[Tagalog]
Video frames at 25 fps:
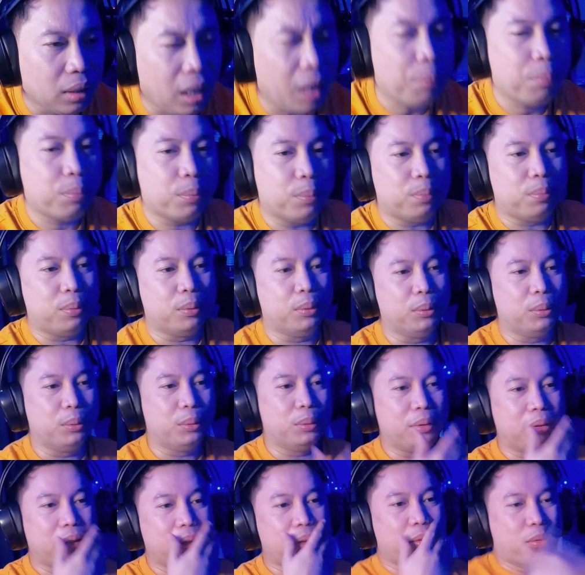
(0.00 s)
Ay,
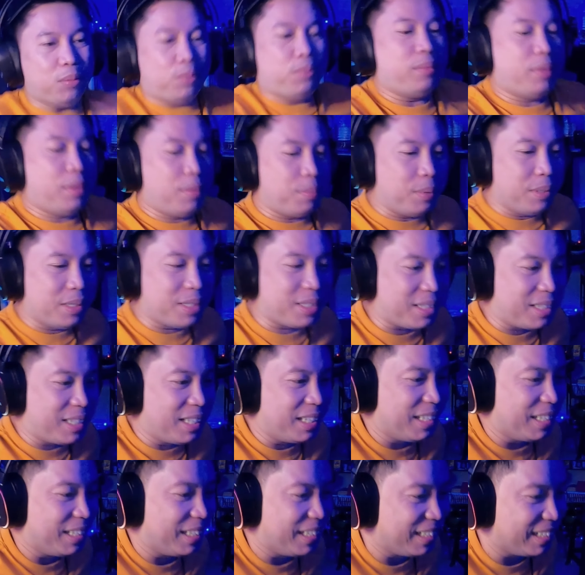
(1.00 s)
putik. Ay, pist.
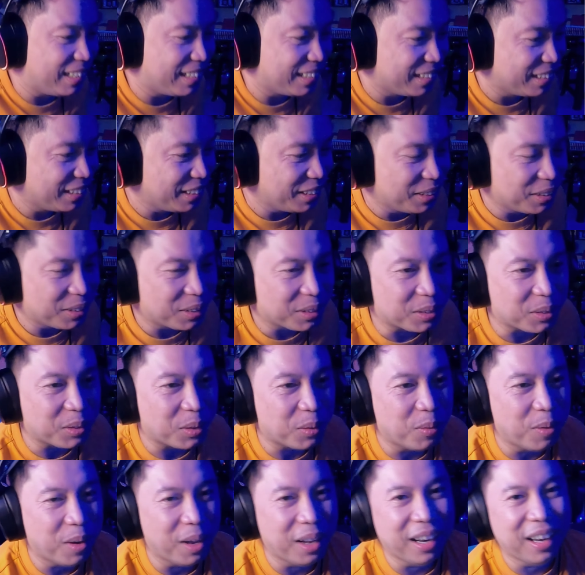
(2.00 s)

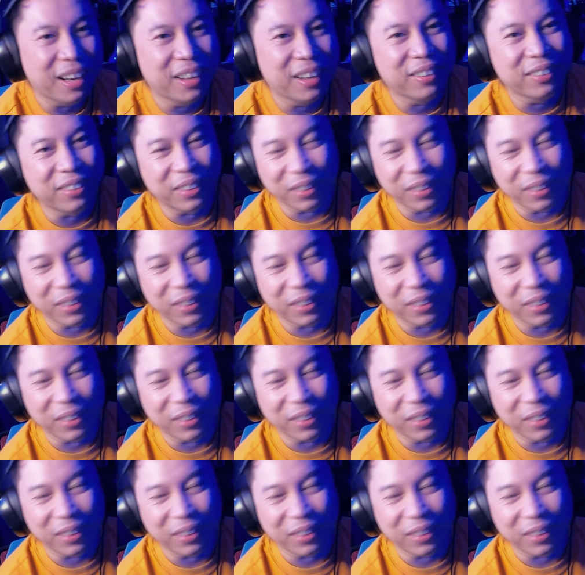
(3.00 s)
Gumalo,